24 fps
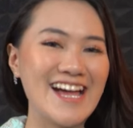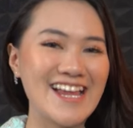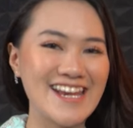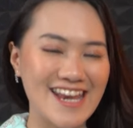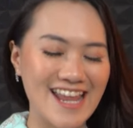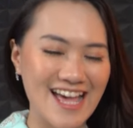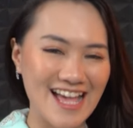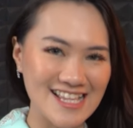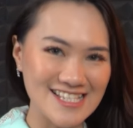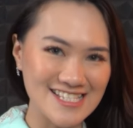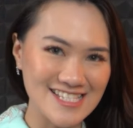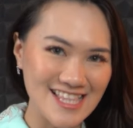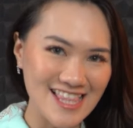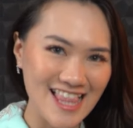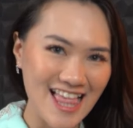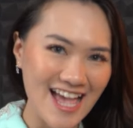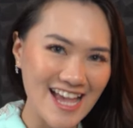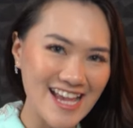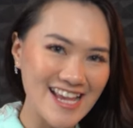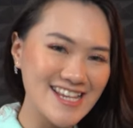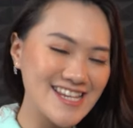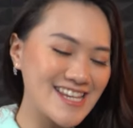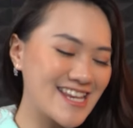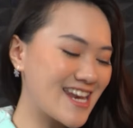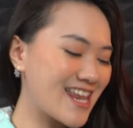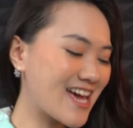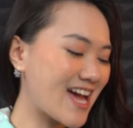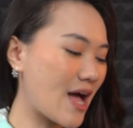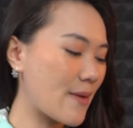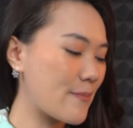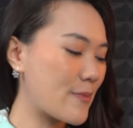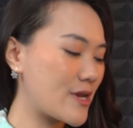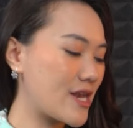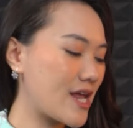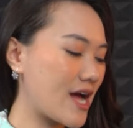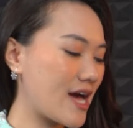Nah, selain
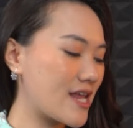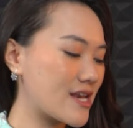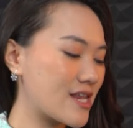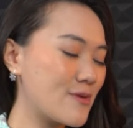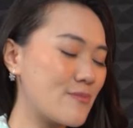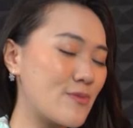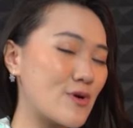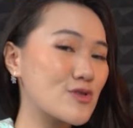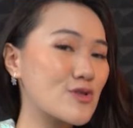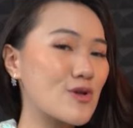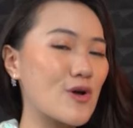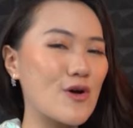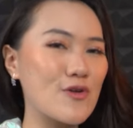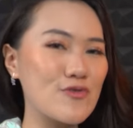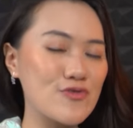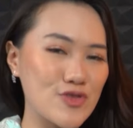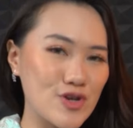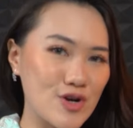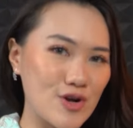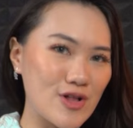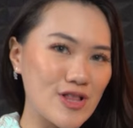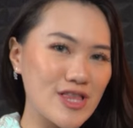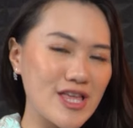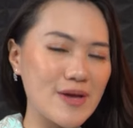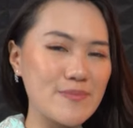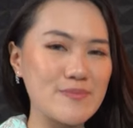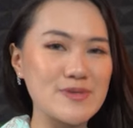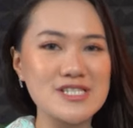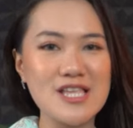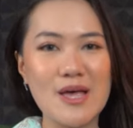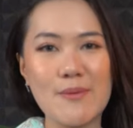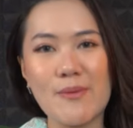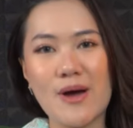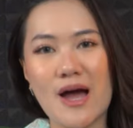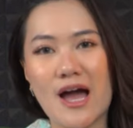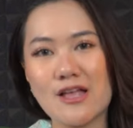dilengkapi dengan remote control yang
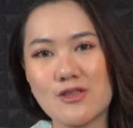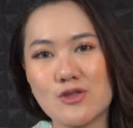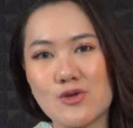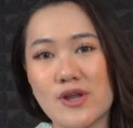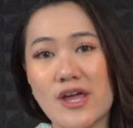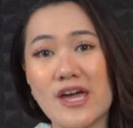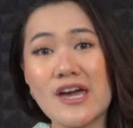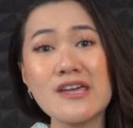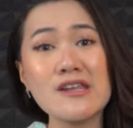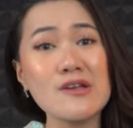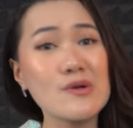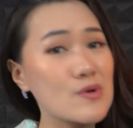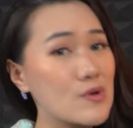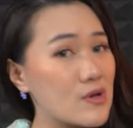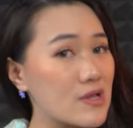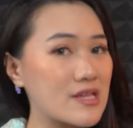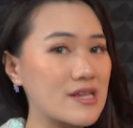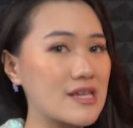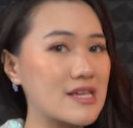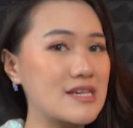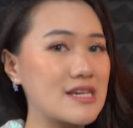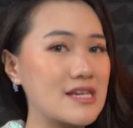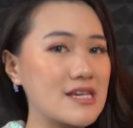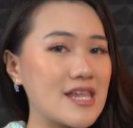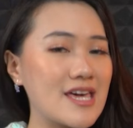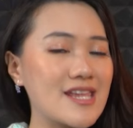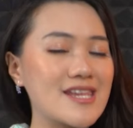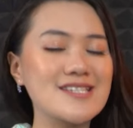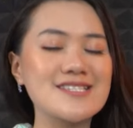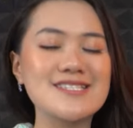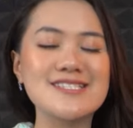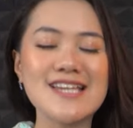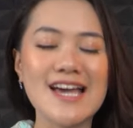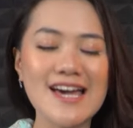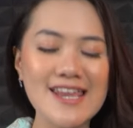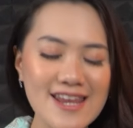bisa mengatur air cooler ini dari
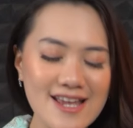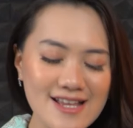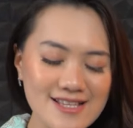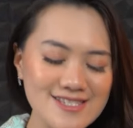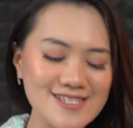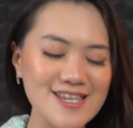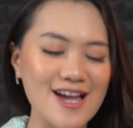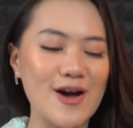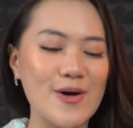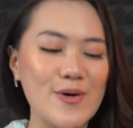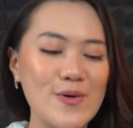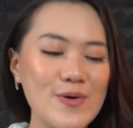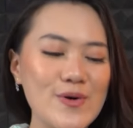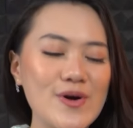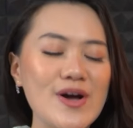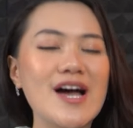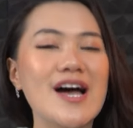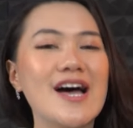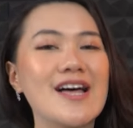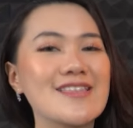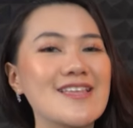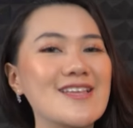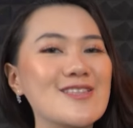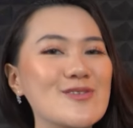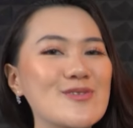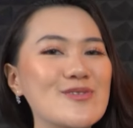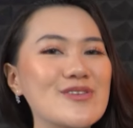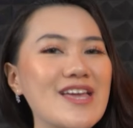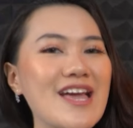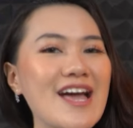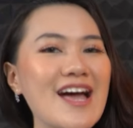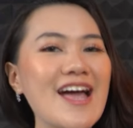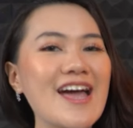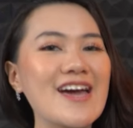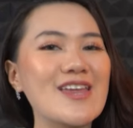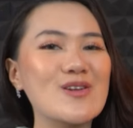jarak jauh,
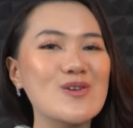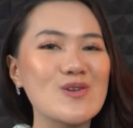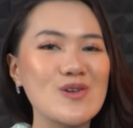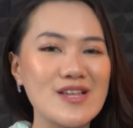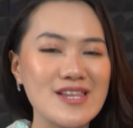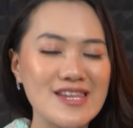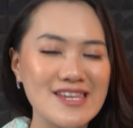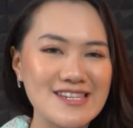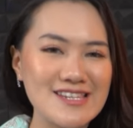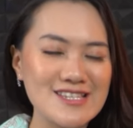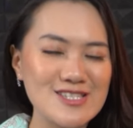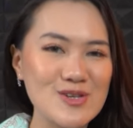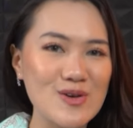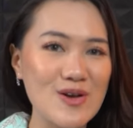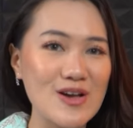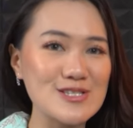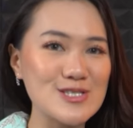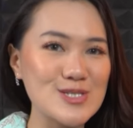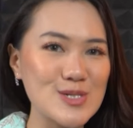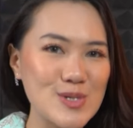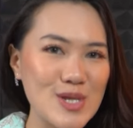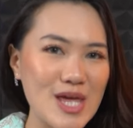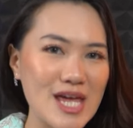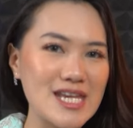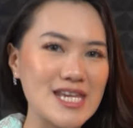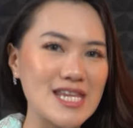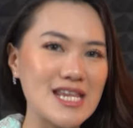tentunya air cooler ini juga sudah